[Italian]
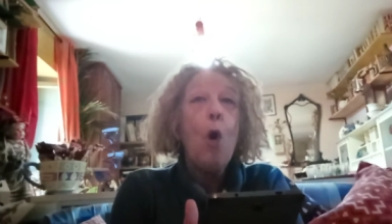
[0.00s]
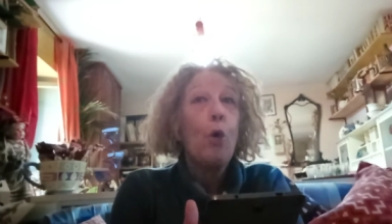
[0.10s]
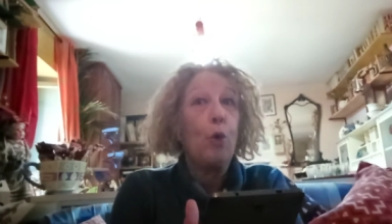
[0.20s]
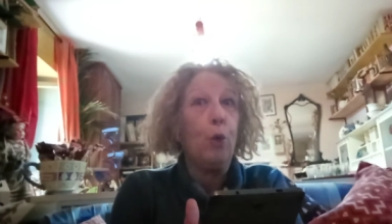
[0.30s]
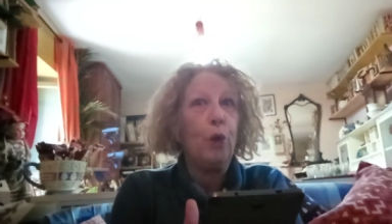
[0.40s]

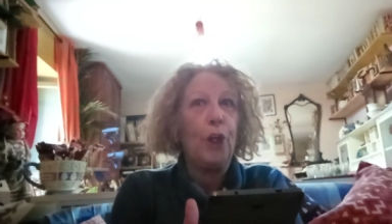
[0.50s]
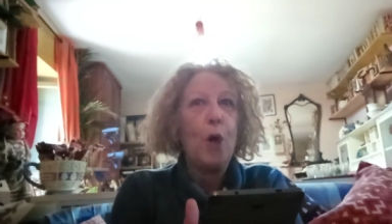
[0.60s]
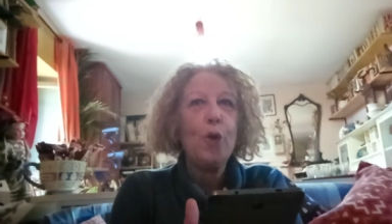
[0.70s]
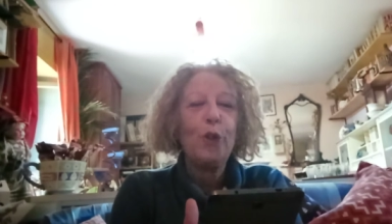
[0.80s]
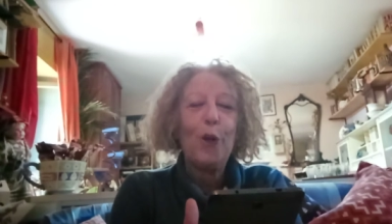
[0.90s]

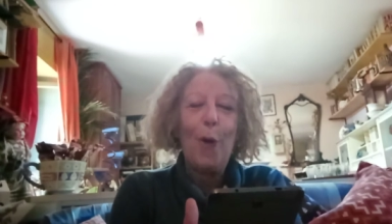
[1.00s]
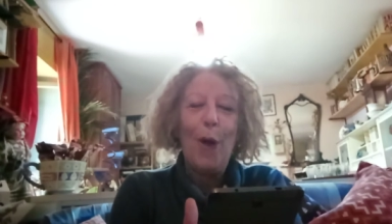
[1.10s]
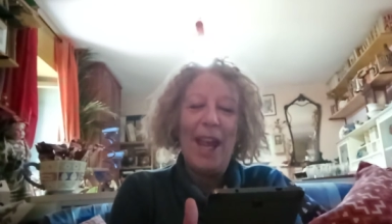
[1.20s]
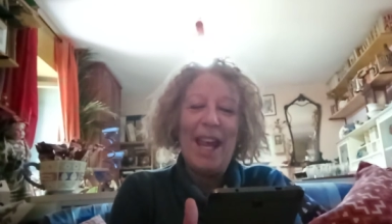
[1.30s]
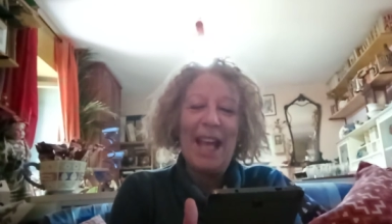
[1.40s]

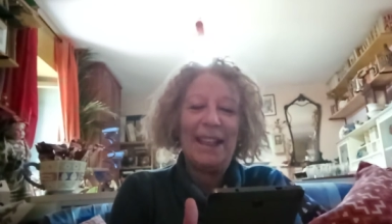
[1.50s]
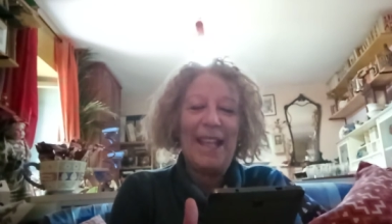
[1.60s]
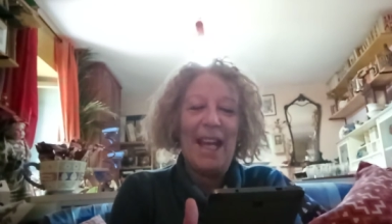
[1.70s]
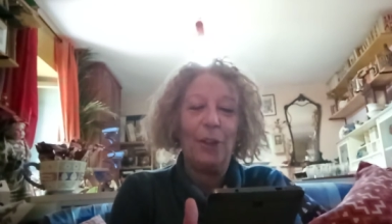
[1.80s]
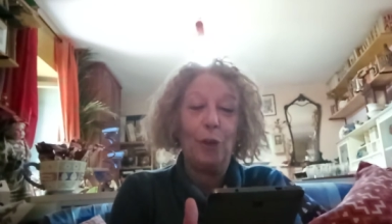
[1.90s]
curioso e
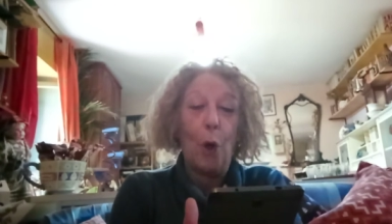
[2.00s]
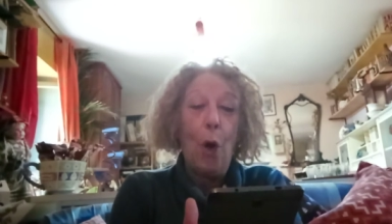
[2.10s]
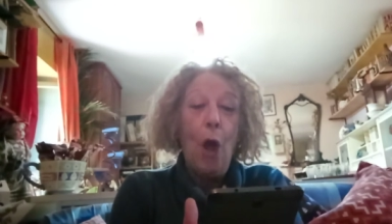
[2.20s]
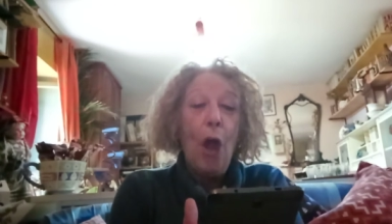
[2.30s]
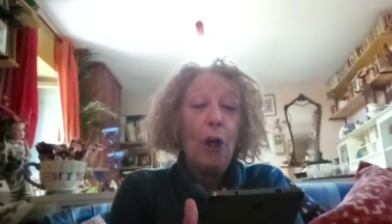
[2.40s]
attento,
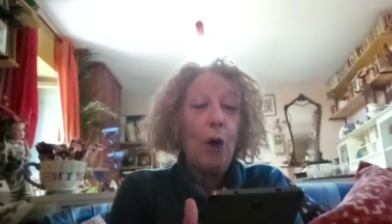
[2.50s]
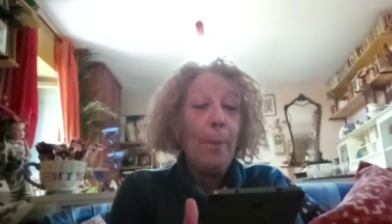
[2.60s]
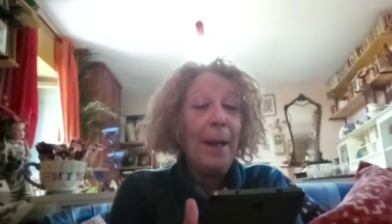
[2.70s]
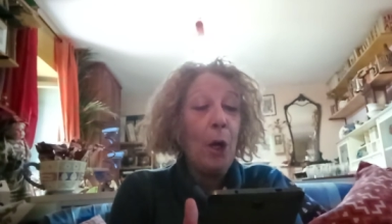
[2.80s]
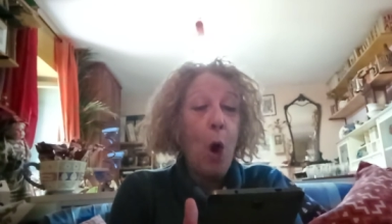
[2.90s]

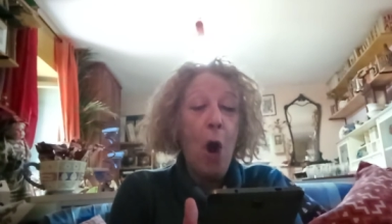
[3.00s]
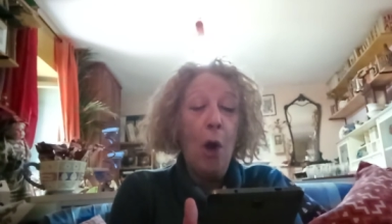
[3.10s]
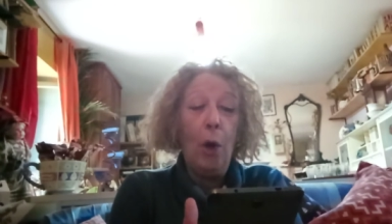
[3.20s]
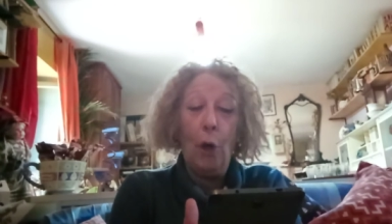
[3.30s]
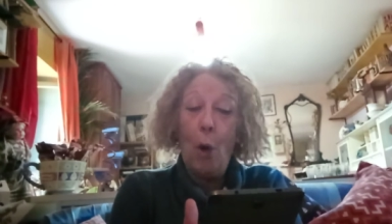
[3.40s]
come
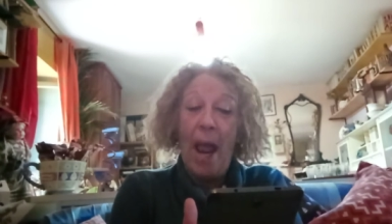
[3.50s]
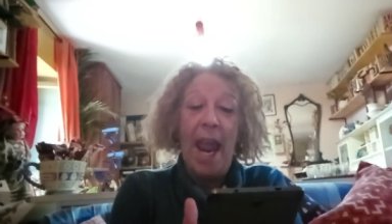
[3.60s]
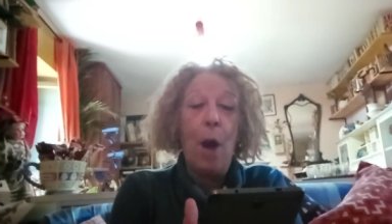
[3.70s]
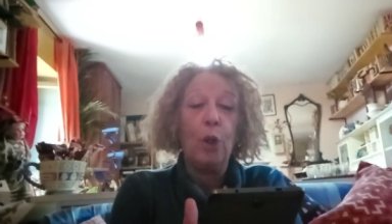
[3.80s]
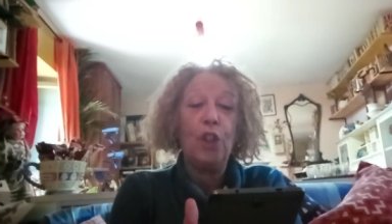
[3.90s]
lo, lo
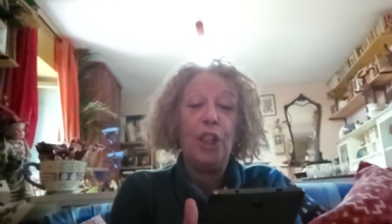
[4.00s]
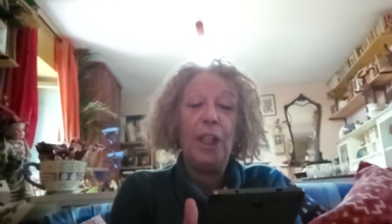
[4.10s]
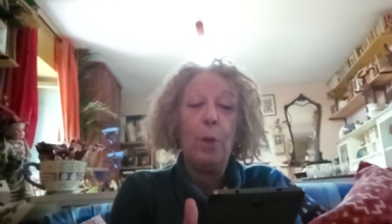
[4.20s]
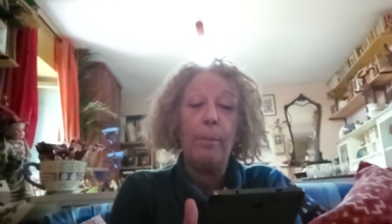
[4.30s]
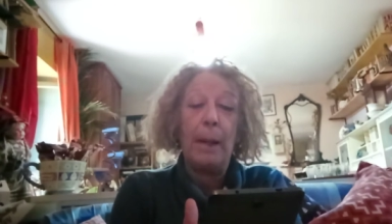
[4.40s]
è oggi
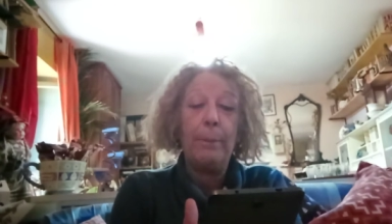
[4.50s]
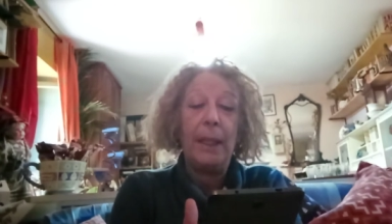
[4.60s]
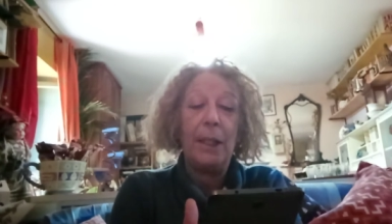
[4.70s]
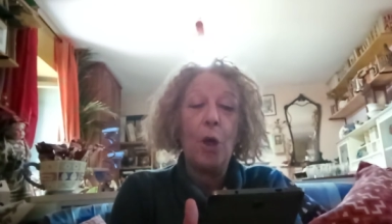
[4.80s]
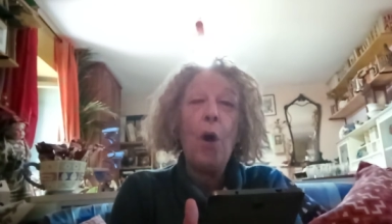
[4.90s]
un
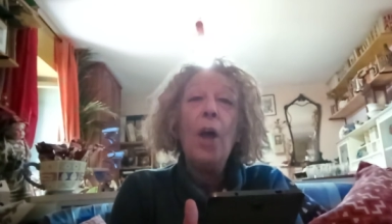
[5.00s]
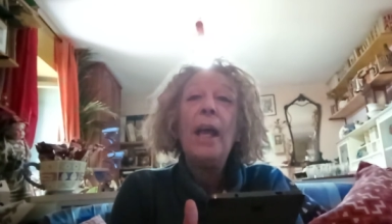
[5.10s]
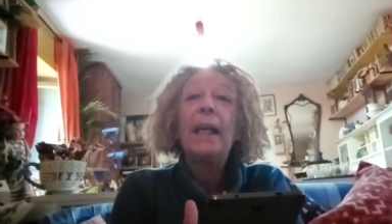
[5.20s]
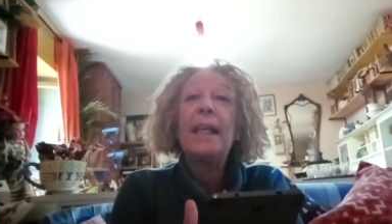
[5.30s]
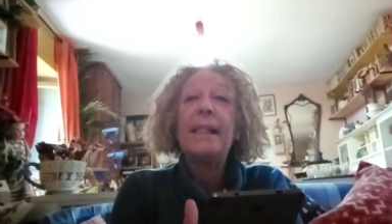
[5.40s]
bambino
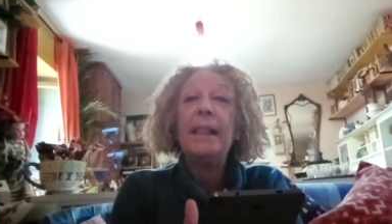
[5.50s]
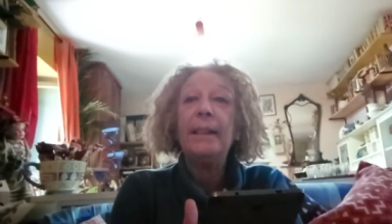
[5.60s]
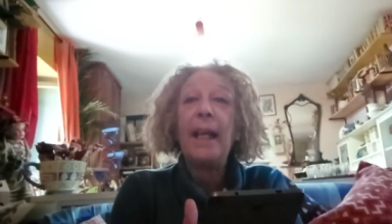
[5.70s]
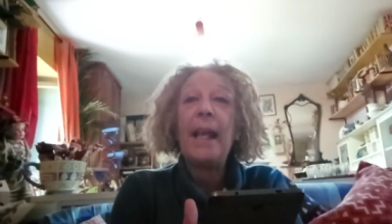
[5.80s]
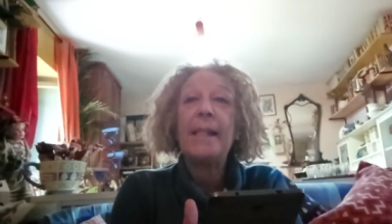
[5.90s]
che si
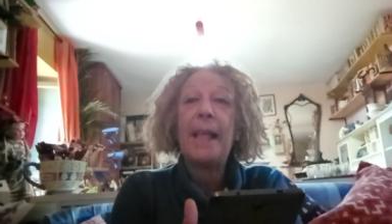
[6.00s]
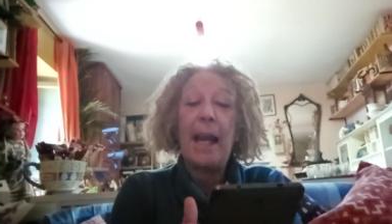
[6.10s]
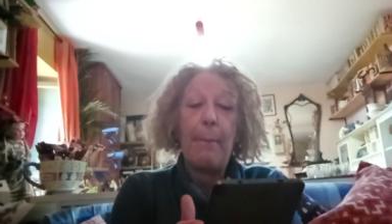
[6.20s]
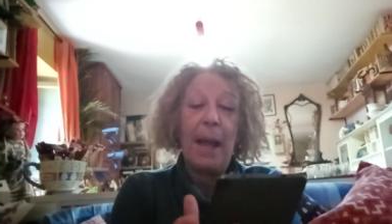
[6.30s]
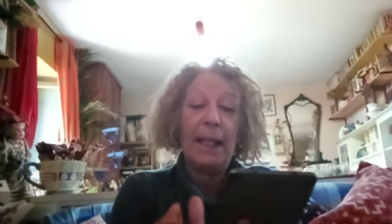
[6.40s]
interessa
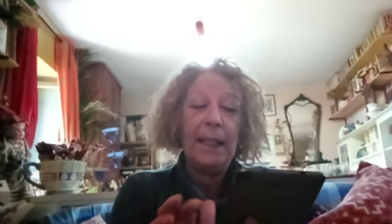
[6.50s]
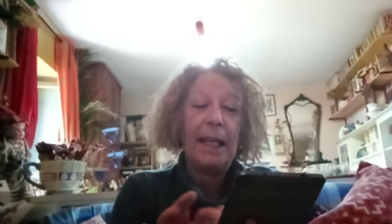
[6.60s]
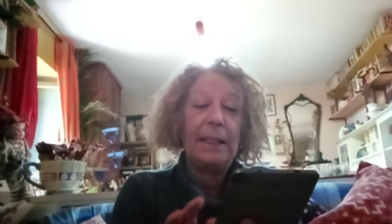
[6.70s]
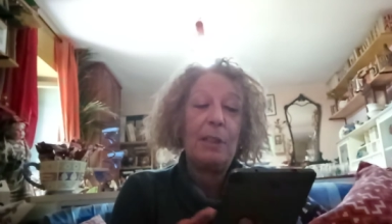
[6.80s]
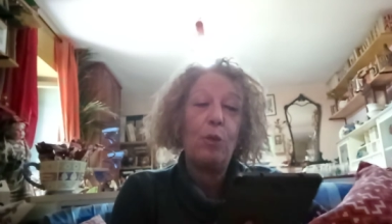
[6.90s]
alla
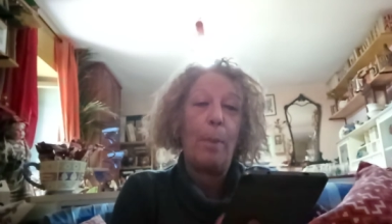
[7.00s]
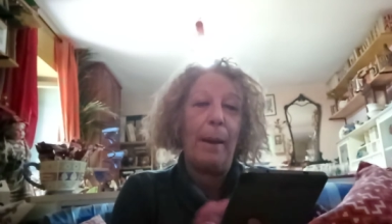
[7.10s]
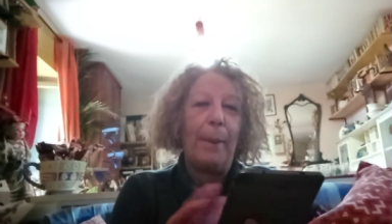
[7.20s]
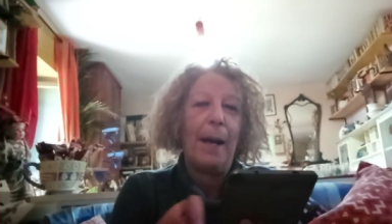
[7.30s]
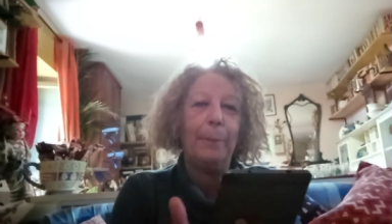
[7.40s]
macchina del suo
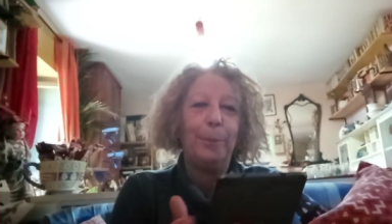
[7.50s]
papà.